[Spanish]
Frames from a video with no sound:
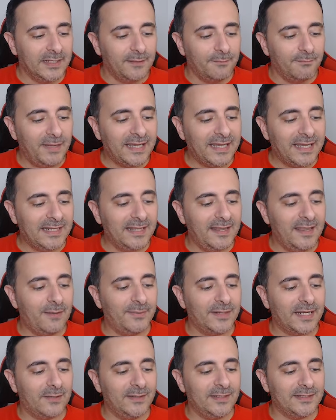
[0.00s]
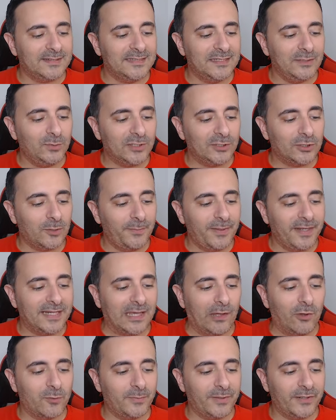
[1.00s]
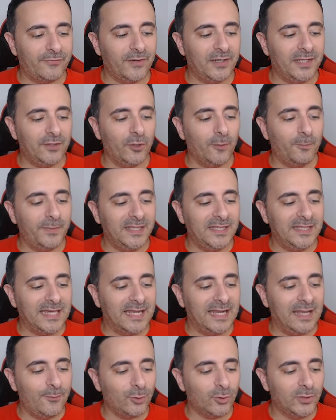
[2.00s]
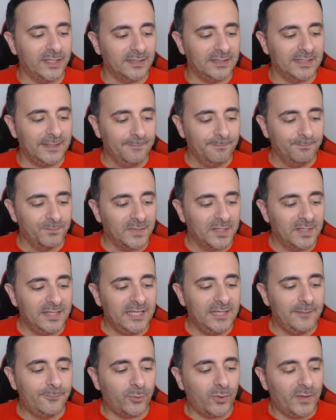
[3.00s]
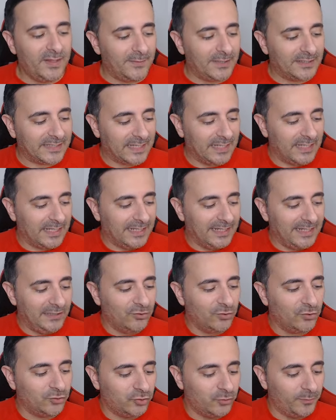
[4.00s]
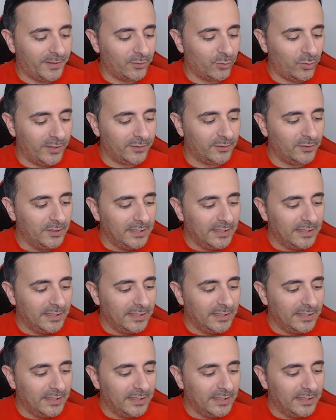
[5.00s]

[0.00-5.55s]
Más que nada para ver si nuestro pescador preferido pilla a la brujita y puede matarla. Esto es súper bueno.